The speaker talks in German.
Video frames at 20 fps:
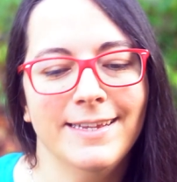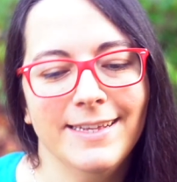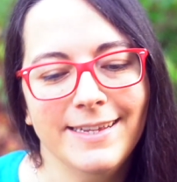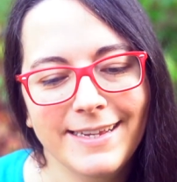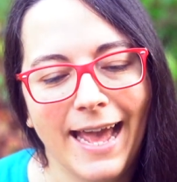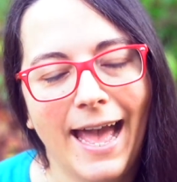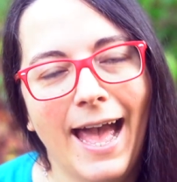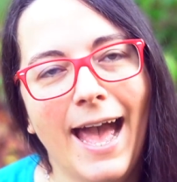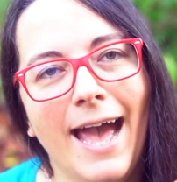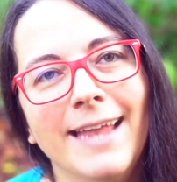in
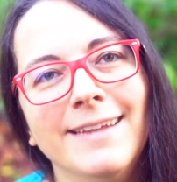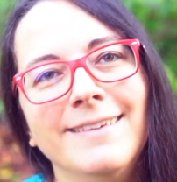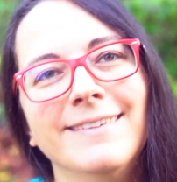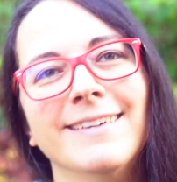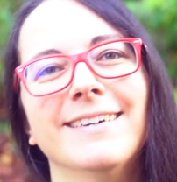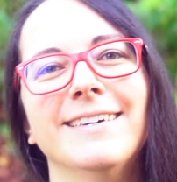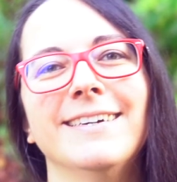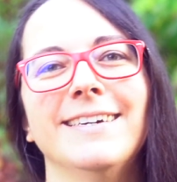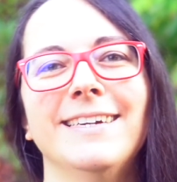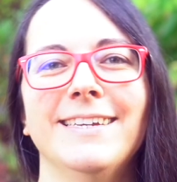die
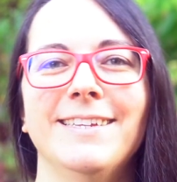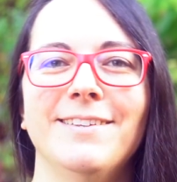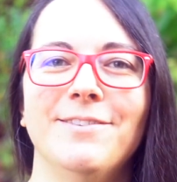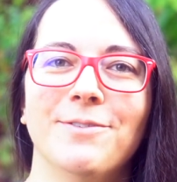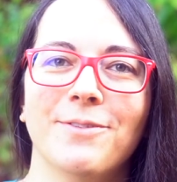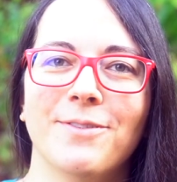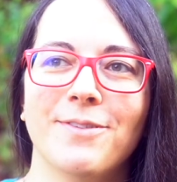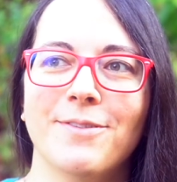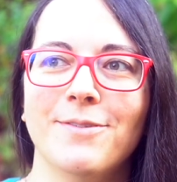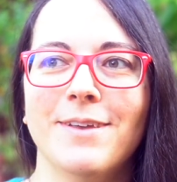andere
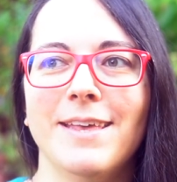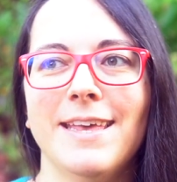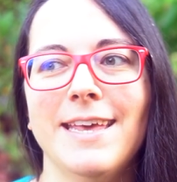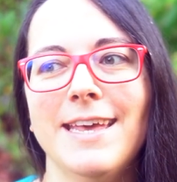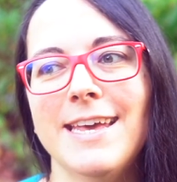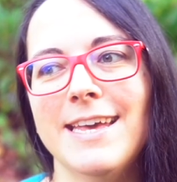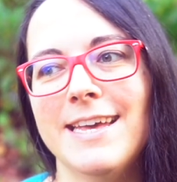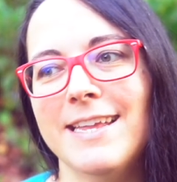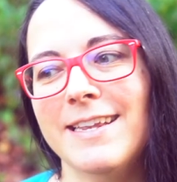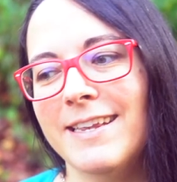Richtung zu
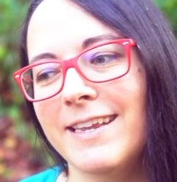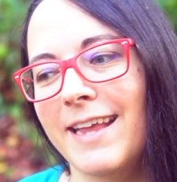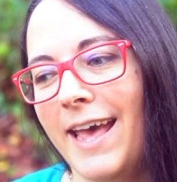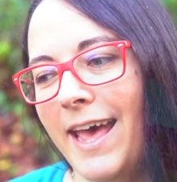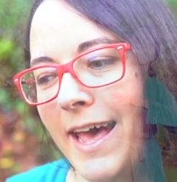gehen,